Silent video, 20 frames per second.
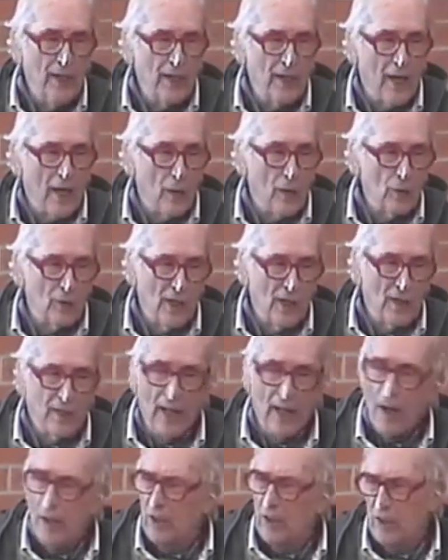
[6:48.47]
che cos'è
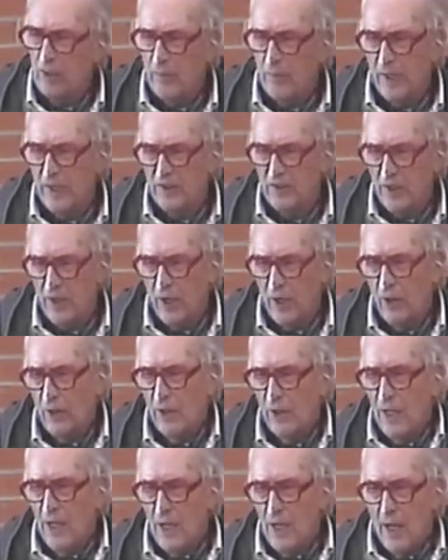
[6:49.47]
Tex, perché se
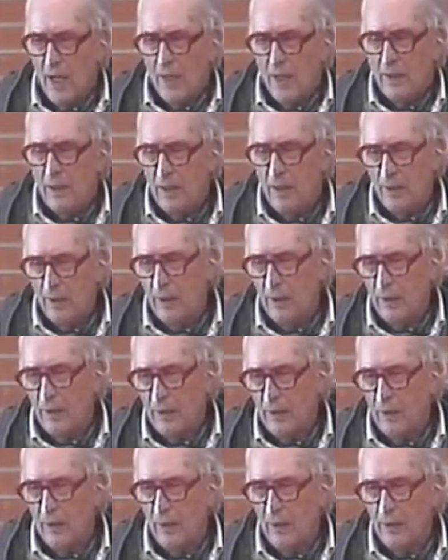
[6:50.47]
no eh,
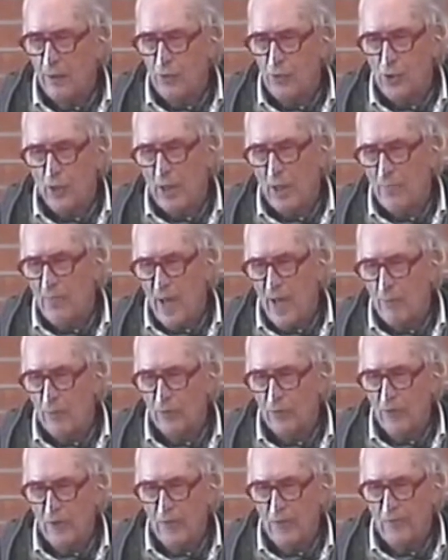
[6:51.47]
non ci
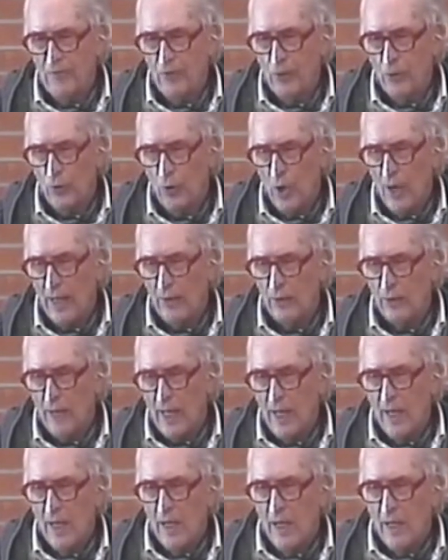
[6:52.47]
capiamo fino in fondo.
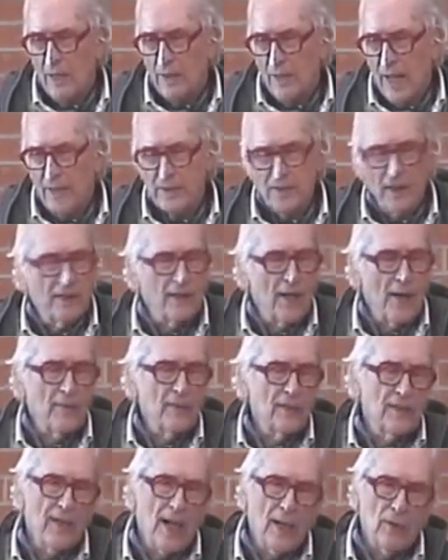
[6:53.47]
Allora, Tex ha
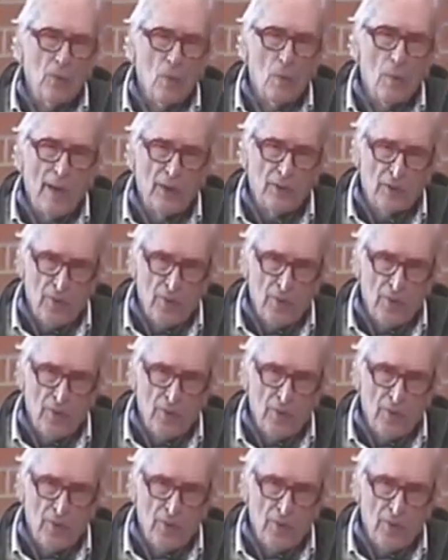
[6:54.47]
attraversato quattro